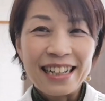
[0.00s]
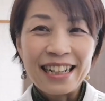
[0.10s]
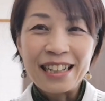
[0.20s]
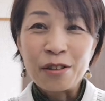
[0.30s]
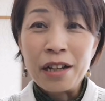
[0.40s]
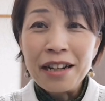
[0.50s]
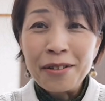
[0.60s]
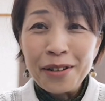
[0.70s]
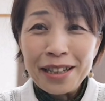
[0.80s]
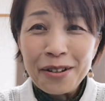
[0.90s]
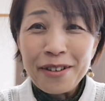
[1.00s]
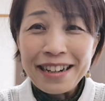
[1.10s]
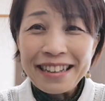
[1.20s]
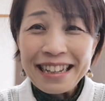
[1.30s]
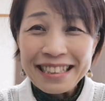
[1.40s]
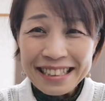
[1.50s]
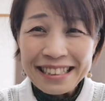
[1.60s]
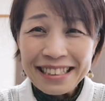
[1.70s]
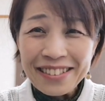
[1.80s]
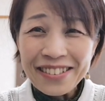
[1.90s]
えっ、ー、と、え、これで終わりで
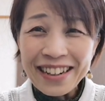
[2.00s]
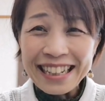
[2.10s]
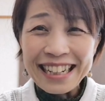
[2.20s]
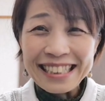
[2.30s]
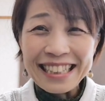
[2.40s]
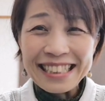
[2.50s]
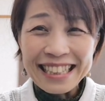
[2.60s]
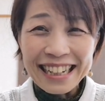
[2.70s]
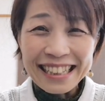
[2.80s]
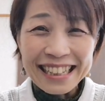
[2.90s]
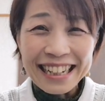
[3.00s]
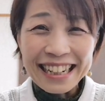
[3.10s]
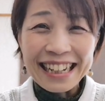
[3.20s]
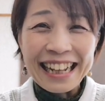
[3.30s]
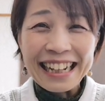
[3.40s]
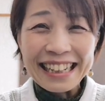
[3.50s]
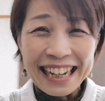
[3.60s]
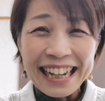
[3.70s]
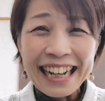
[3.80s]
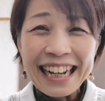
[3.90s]
す。そのお話がしたかっただけなんで。
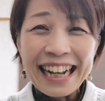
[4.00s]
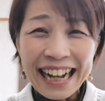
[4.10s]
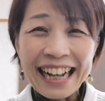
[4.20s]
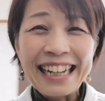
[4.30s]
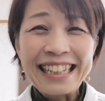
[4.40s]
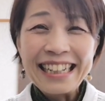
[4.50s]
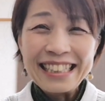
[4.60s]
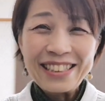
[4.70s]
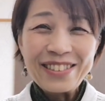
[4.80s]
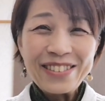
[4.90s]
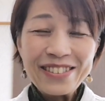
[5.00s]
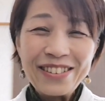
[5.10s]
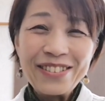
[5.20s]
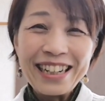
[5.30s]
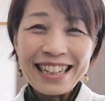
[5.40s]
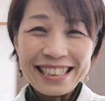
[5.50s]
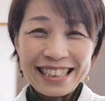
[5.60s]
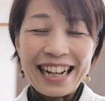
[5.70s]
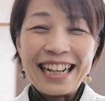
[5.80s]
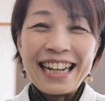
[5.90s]
はい。そういう動画でし
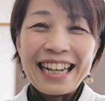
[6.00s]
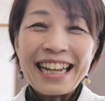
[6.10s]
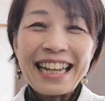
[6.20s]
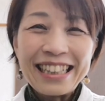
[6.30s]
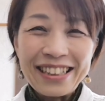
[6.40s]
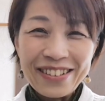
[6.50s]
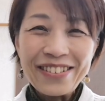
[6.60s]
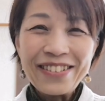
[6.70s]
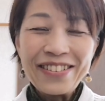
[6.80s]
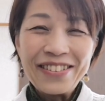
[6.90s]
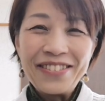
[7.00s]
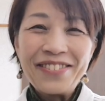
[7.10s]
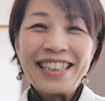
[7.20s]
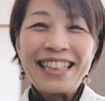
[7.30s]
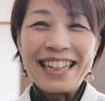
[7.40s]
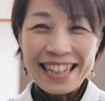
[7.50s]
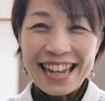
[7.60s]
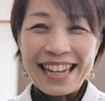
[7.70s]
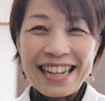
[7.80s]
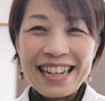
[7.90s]
た。えっ、ー、と、また
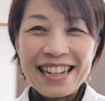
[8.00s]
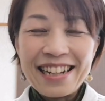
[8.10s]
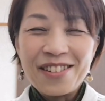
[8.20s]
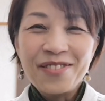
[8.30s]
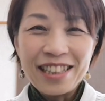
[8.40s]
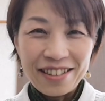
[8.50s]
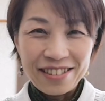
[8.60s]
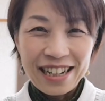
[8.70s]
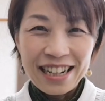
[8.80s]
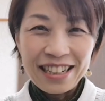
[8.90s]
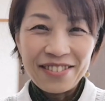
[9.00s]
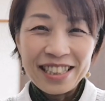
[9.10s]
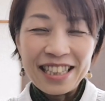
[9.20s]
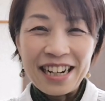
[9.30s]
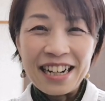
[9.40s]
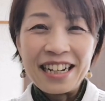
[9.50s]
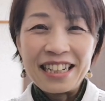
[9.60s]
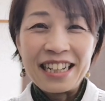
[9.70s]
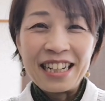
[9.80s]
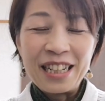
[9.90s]
ね、えー、思ったことがありましたら、
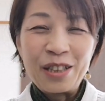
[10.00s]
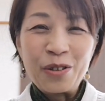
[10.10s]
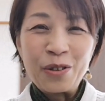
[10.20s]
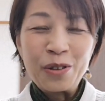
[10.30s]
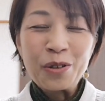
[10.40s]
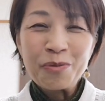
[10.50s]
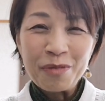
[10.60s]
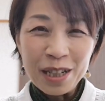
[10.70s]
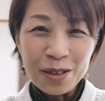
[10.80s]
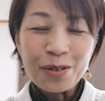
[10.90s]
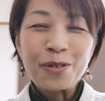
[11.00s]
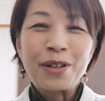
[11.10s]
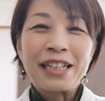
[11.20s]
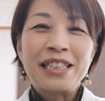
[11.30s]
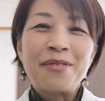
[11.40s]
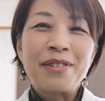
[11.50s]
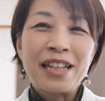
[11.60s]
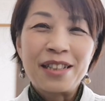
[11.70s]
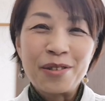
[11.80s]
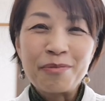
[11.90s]
えっ、と、のんびりと動画にしてみ
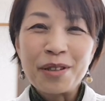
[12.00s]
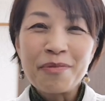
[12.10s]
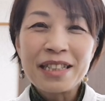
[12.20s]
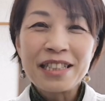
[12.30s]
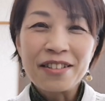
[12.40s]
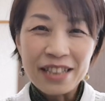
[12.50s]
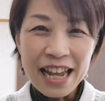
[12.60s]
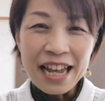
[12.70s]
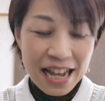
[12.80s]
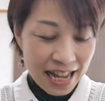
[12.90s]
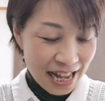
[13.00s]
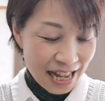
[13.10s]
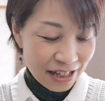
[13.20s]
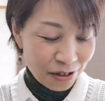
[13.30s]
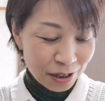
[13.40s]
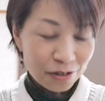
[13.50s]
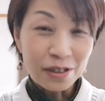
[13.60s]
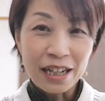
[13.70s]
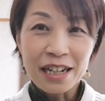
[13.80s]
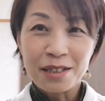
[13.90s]
たいと思いますので、えよろしくお
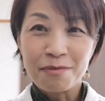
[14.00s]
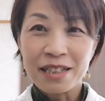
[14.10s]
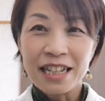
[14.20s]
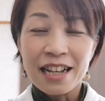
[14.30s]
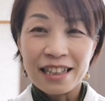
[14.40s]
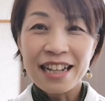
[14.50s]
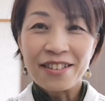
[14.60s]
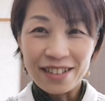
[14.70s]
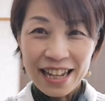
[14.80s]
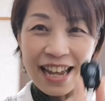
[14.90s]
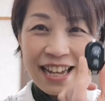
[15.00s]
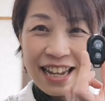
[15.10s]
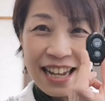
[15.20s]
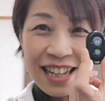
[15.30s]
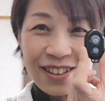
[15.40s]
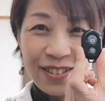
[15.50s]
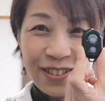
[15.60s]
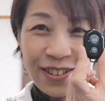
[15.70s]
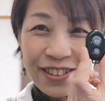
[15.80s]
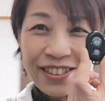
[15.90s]
願いします。なんとね、えっ、と、
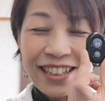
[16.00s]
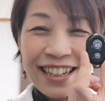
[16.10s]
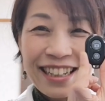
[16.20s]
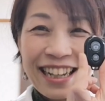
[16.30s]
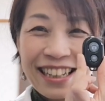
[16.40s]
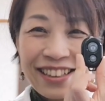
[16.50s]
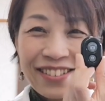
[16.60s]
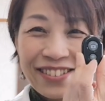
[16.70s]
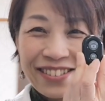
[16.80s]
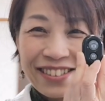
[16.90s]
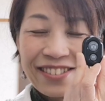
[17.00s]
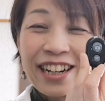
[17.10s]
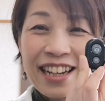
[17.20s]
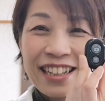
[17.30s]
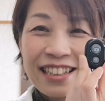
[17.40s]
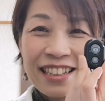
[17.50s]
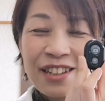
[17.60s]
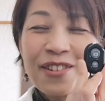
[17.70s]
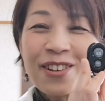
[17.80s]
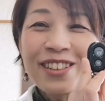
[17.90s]
こういう、えっ、と、これ、
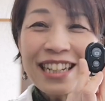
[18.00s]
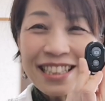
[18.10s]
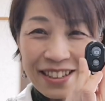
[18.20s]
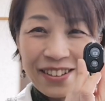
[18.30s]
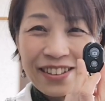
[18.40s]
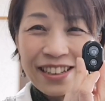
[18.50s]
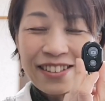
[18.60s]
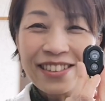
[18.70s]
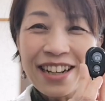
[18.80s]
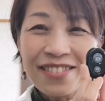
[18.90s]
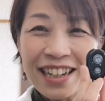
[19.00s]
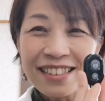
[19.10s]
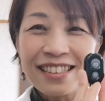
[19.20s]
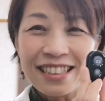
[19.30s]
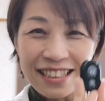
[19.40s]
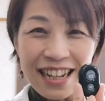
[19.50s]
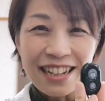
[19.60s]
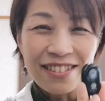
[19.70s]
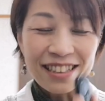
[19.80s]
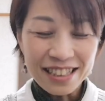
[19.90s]
リモコンですよ。こんなもあるんです
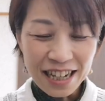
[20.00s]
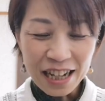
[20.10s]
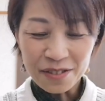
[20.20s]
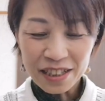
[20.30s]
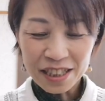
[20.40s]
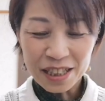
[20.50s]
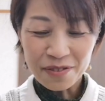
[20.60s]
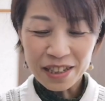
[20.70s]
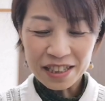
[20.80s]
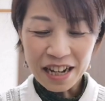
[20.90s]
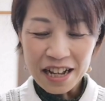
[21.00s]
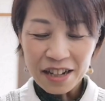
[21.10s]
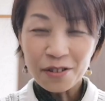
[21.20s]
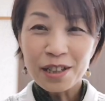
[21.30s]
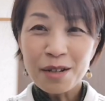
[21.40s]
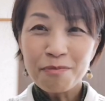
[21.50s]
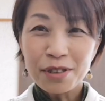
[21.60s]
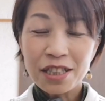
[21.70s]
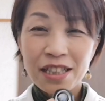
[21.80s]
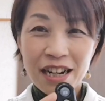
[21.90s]
ね。私初めて知りました。これで
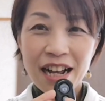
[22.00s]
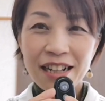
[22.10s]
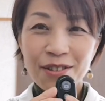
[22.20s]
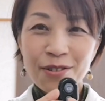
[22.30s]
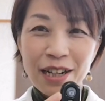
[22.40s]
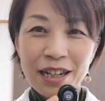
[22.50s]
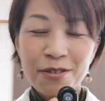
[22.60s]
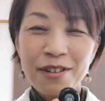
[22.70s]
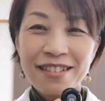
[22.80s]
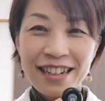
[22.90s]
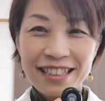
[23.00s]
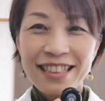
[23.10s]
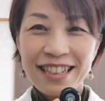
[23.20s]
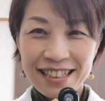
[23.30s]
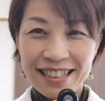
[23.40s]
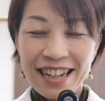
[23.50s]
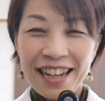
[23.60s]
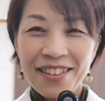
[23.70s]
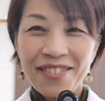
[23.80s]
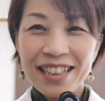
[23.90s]
ポチしたら動が終わるらしいです。
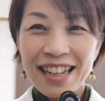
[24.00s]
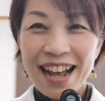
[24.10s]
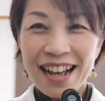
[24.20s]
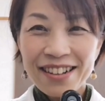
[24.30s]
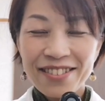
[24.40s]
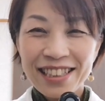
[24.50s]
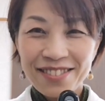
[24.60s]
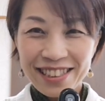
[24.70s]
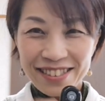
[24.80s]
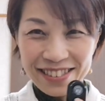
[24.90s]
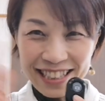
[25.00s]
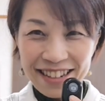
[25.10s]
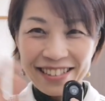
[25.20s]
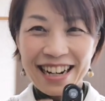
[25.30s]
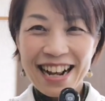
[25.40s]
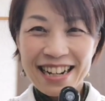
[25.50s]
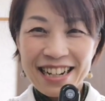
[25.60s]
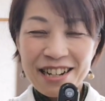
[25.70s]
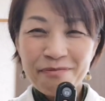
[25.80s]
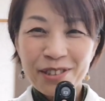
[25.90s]
またお会いしましょう。さようなら。
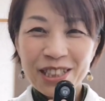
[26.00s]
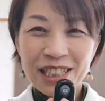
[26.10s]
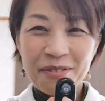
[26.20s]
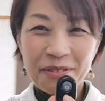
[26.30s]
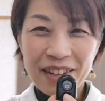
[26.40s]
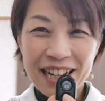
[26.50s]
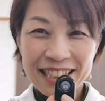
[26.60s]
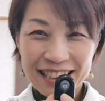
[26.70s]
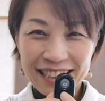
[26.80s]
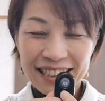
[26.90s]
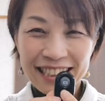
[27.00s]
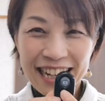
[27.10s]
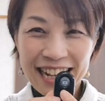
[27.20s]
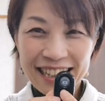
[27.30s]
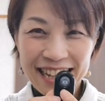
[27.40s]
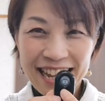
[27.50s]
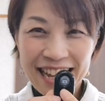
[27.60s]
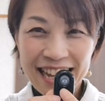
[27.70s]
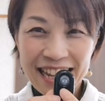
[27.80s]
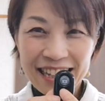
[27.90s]
ポチしてみます。じゃあ
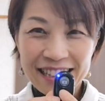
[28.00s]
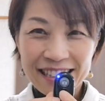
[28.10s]
ね